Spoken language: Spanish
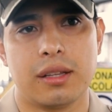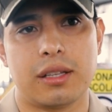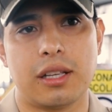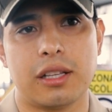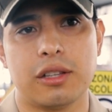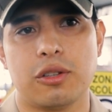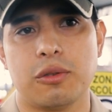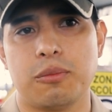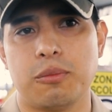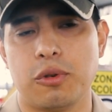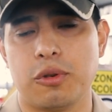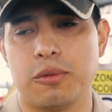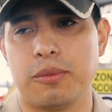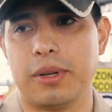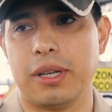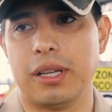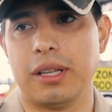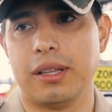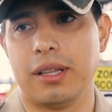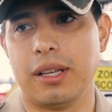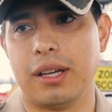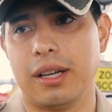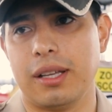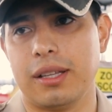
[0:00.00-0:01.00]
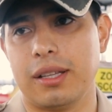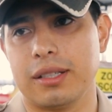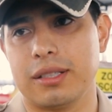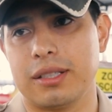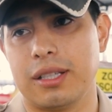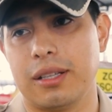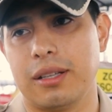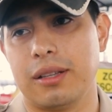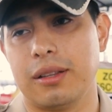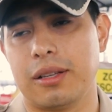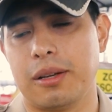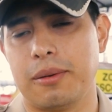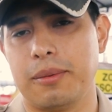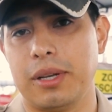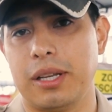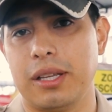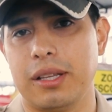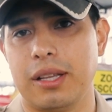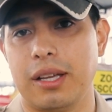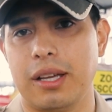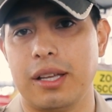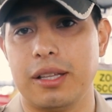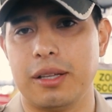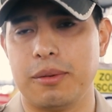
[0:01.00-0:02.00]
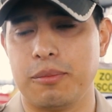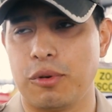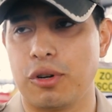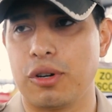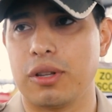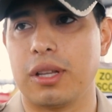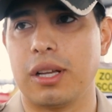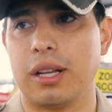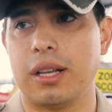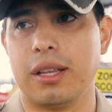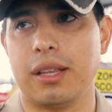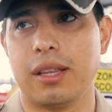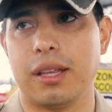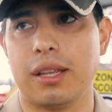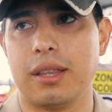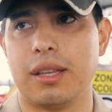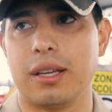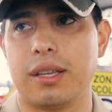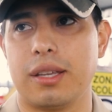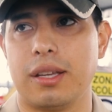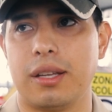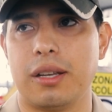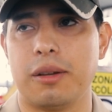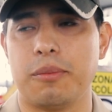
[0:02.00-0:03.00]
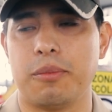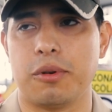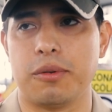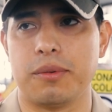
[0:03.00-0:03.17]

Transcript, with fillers: tanto morbilidad, accidentabilidad y mortalidad aquí en la